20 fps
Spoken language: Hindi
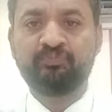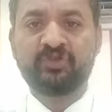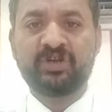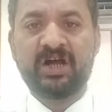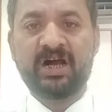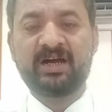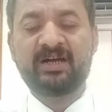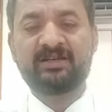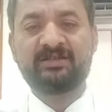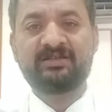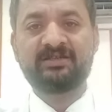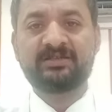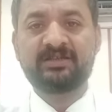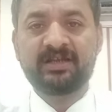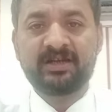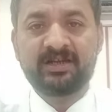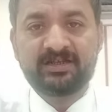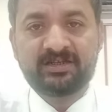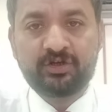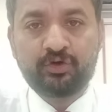अगर जिस
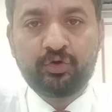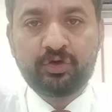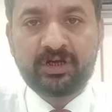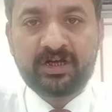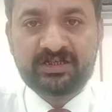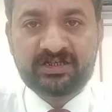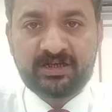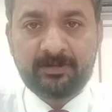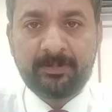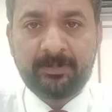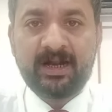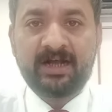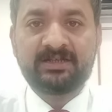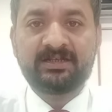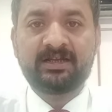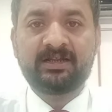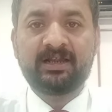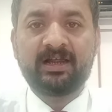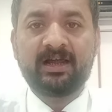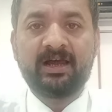तरीके से कोई कस्टमर आ
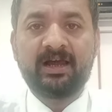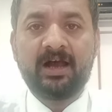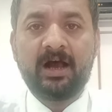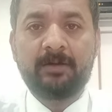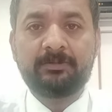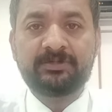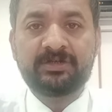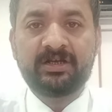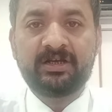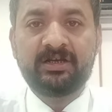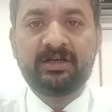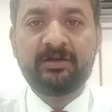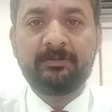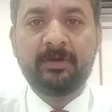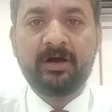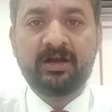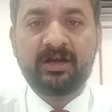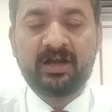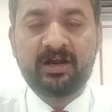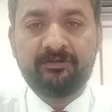जाता है आपसे
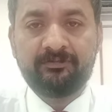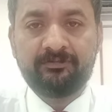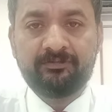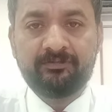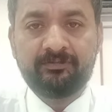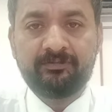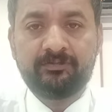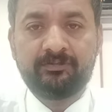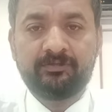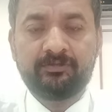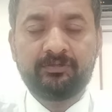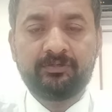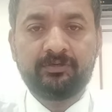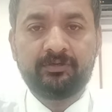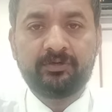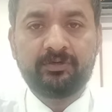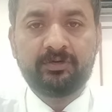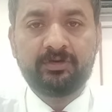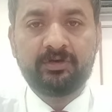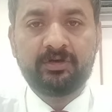डिमांड
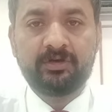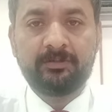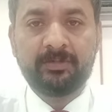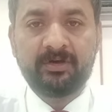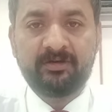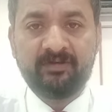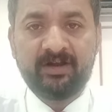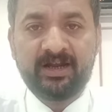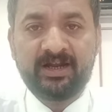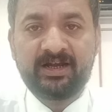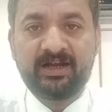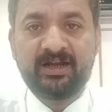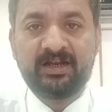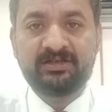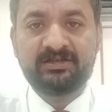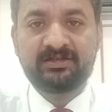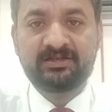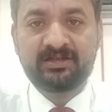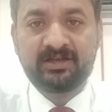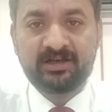ड्राफ्ट बनवाने के
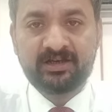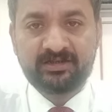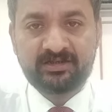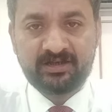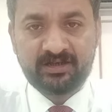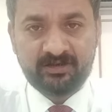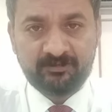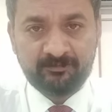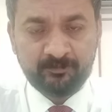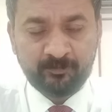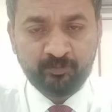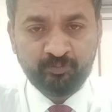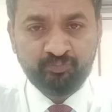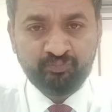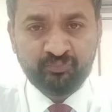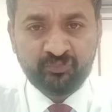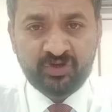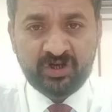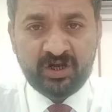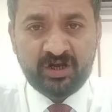लिए जिस तरीके से
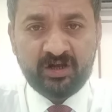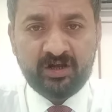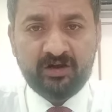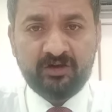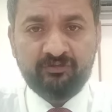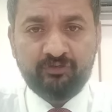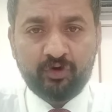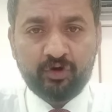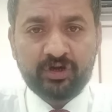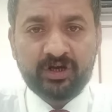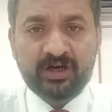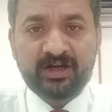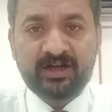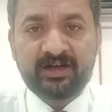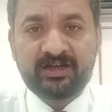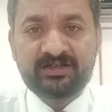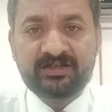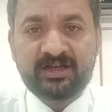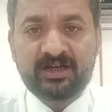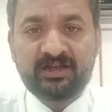फॉरन
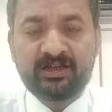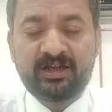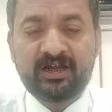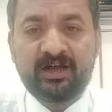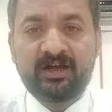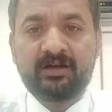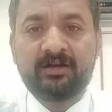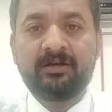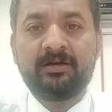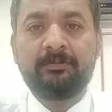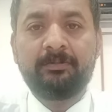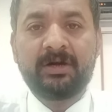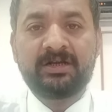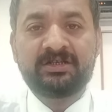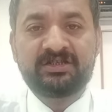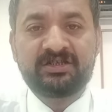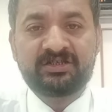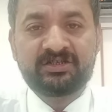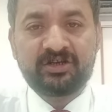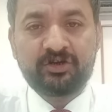कंट्रीज़ के अंदर
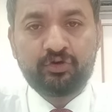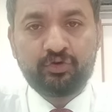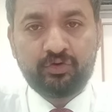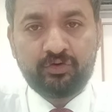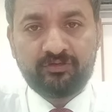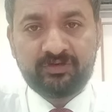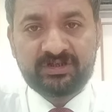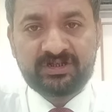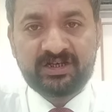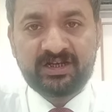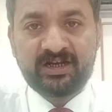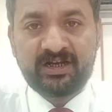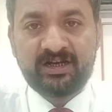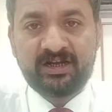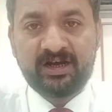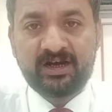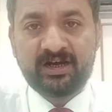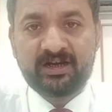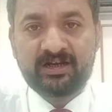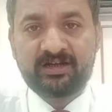मानचेस्टर यूनिवर्सिटी के
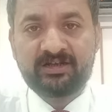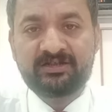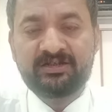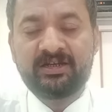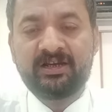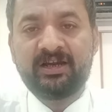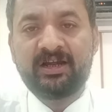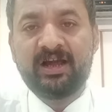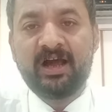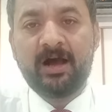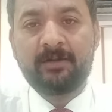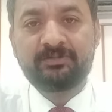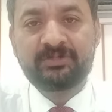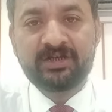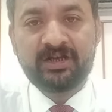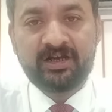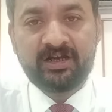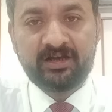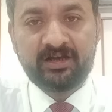लिए अगर किसी ने आपसे